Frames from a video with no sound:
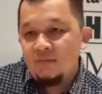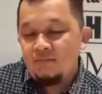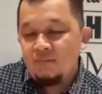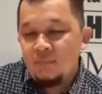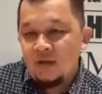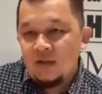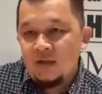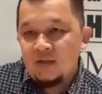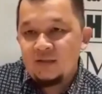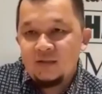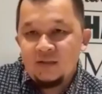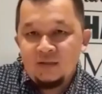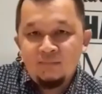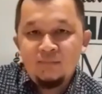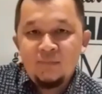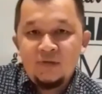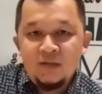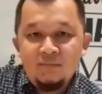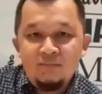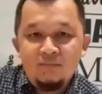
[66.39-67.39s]
para
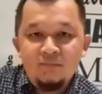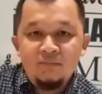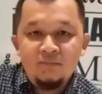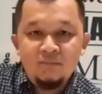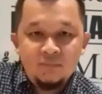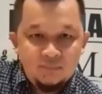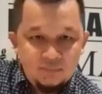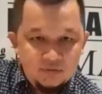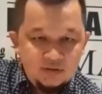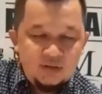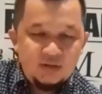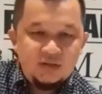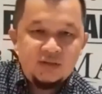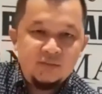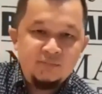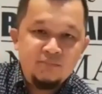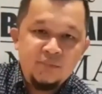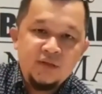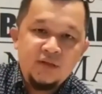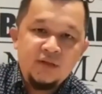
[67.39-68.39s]
tim-tim
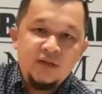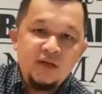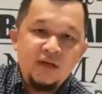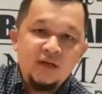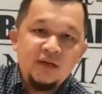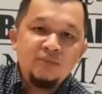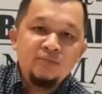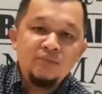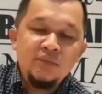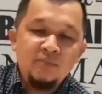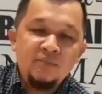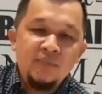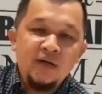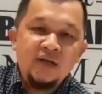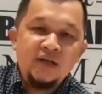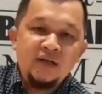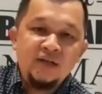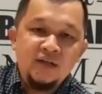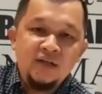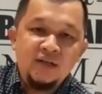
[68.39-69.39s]
SFC yang akan
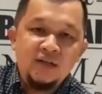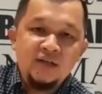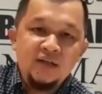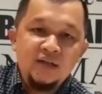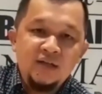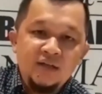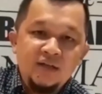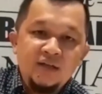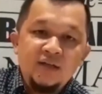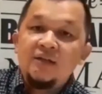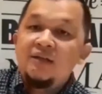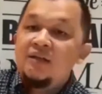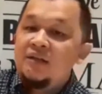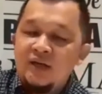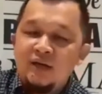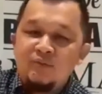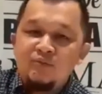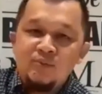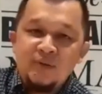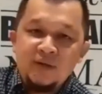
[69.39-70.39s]
bermain di
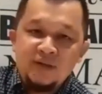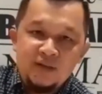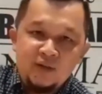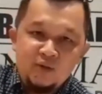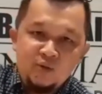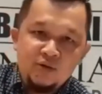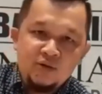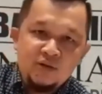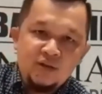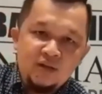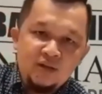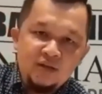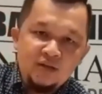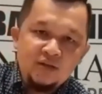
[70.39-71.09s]
kabupaten kota.